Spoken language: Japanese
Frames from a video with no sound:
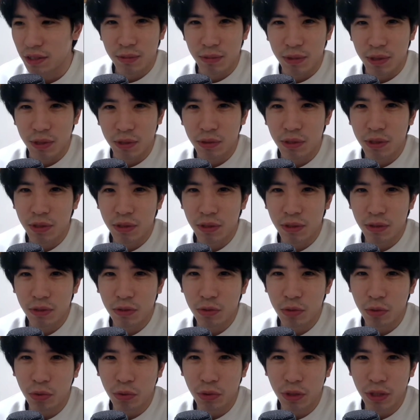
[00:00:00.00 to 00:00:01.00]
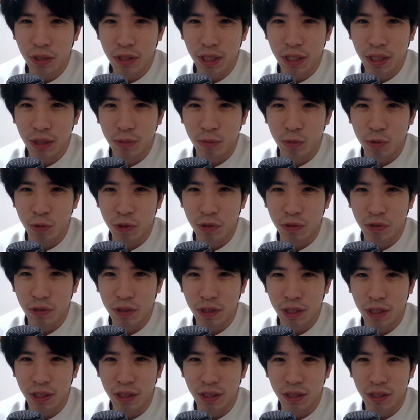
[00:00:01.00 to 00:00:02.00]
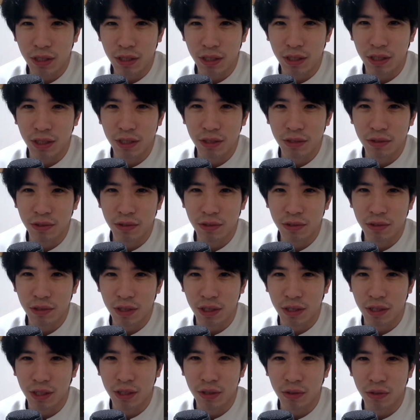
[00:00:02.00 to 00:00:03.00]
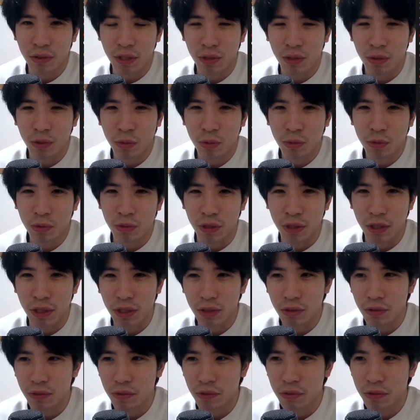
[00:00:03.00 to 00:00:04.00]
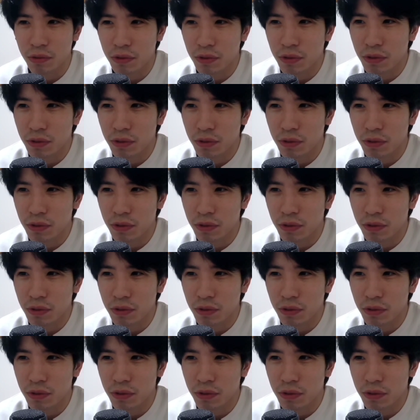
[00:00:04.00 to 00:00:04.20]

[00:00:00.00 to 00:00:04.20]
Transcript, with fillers: まあ、それで言うとホリデーもそんなだったりするんかなとか思うんだけど